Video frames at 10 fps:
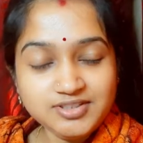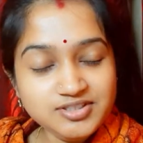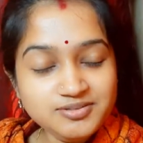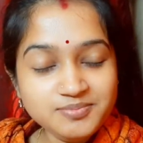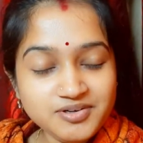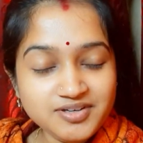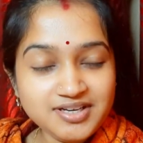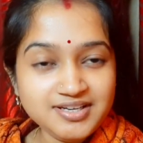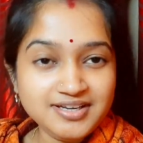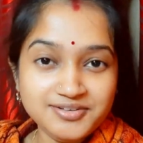গুড
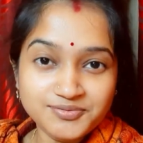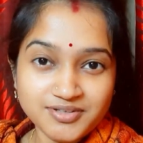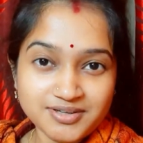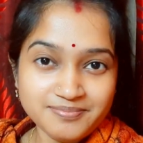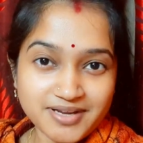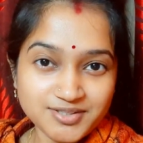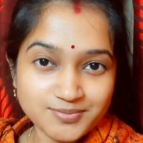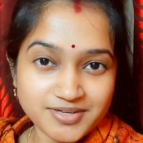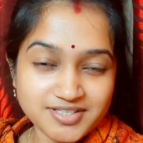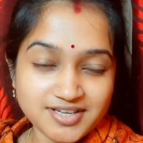মর্নিং অ্যান্ড ওয়েলকাম ব্যাক
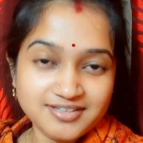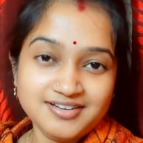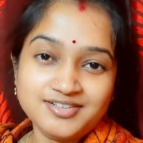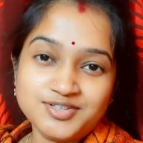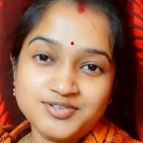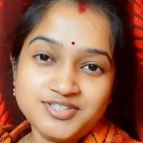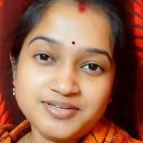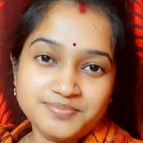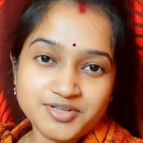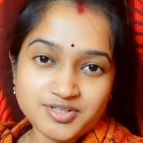টু মাই চ্যানেল আশা
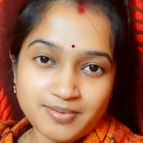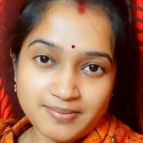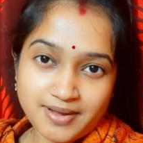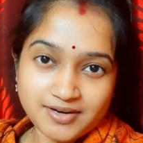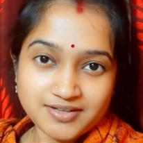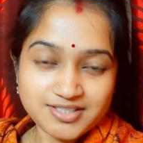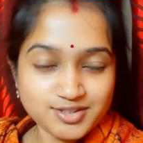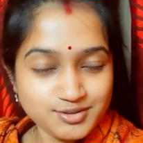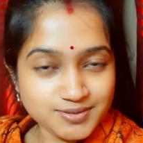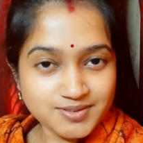করছি আপনারা সবাই ভালো
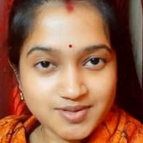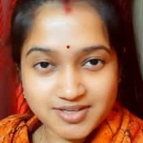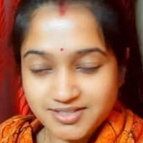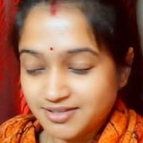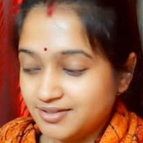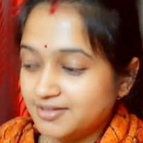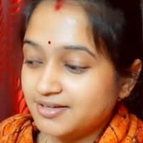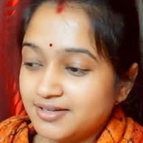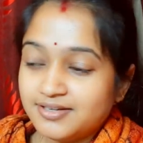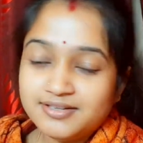আছেন সুস্থ আছেন
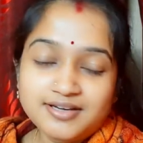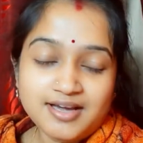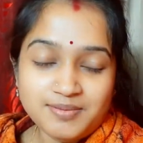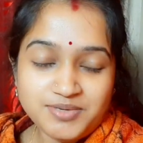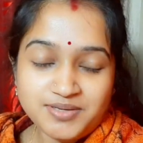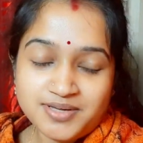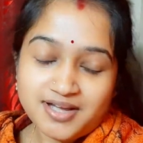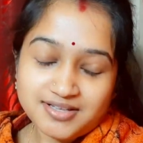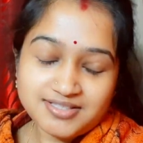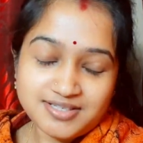আমি
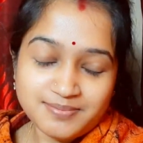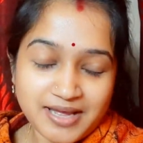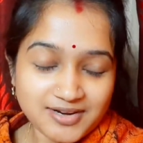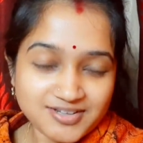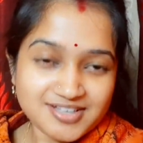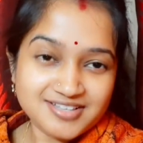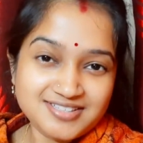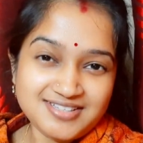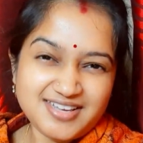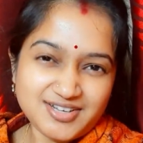আছি ভালোই
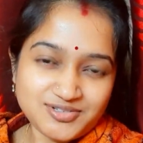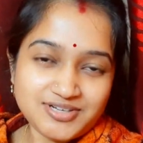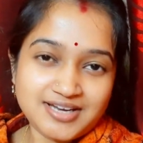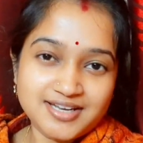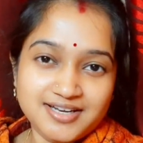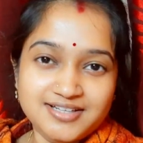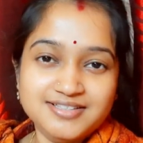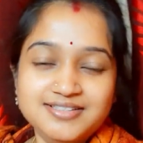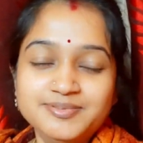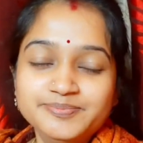আছি একটু ঠান্ডা
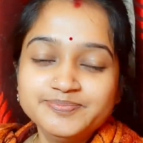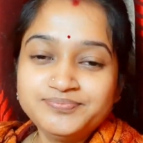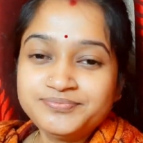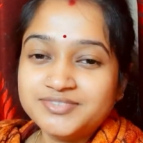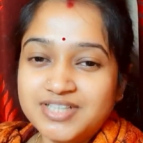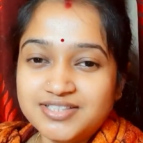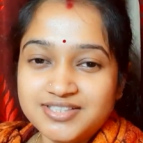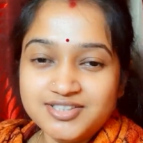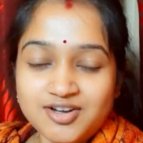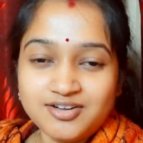লেগেছে
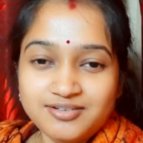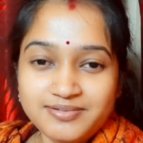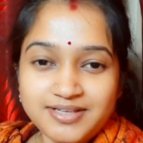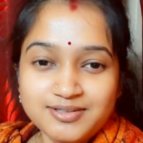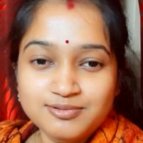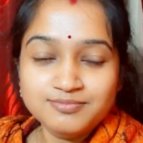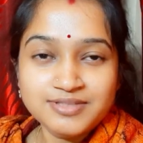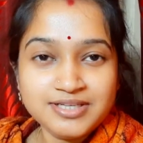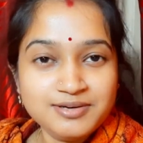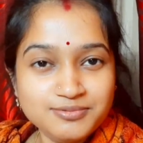আজকে সকালবেলায় ঘুম
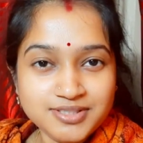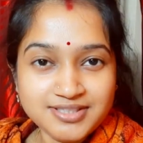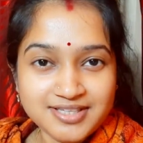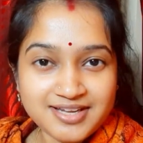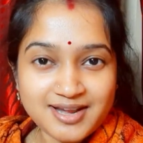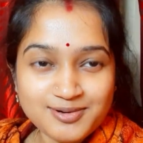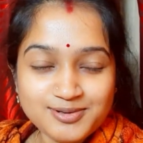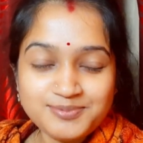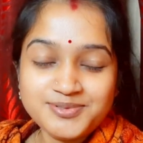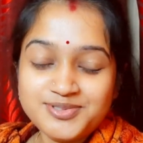থেকে উঠে থেকে
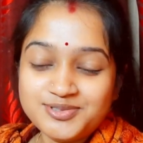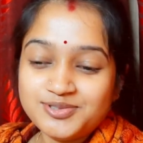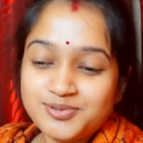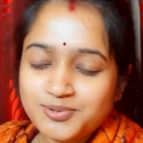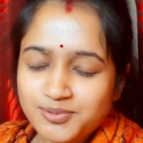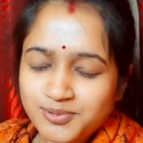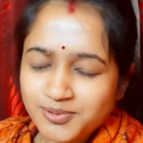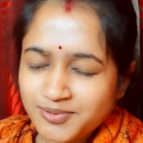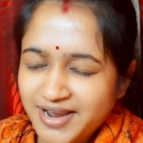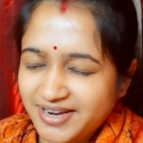এখনও পর্যন্ত
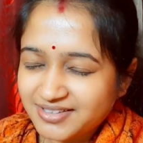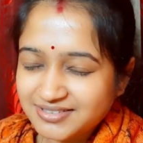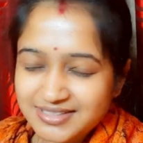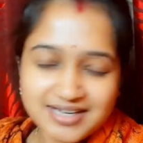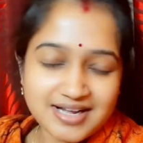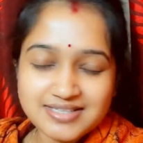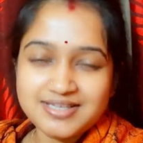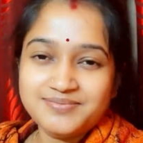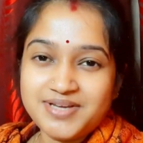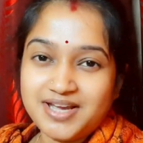কোনো একটা
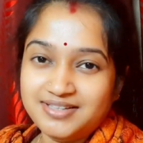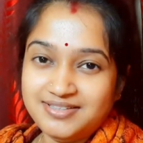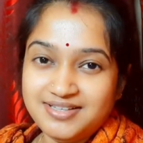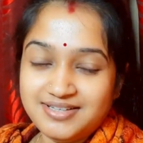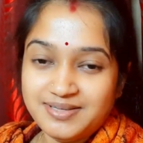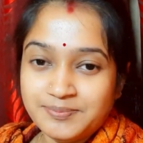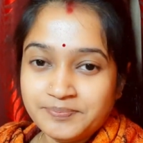কাজে আমি হাত দিইনি